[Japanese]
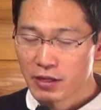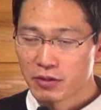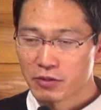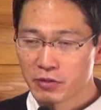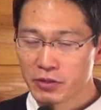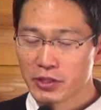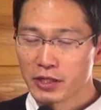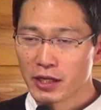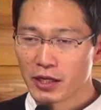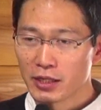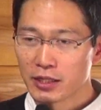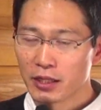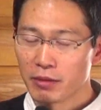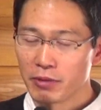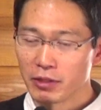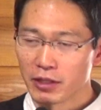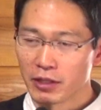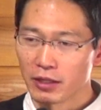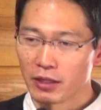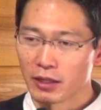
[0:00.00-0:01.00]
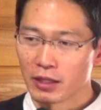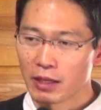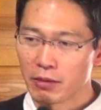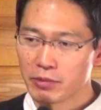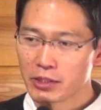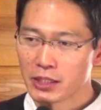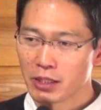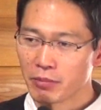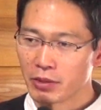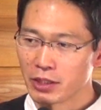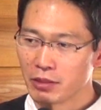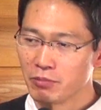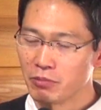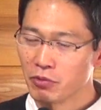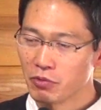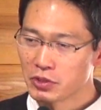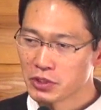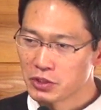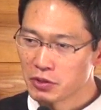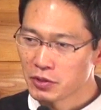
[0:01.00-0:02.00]
悔い改めて神様に
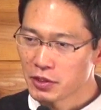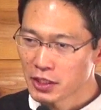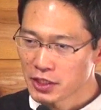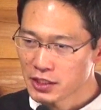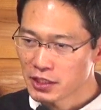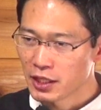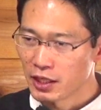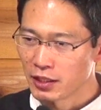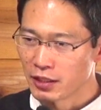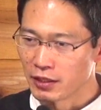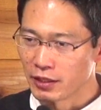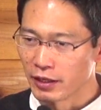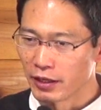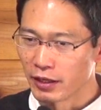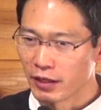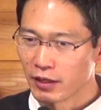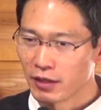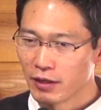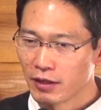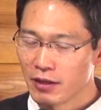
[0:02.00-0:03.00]
もう一度立ち返って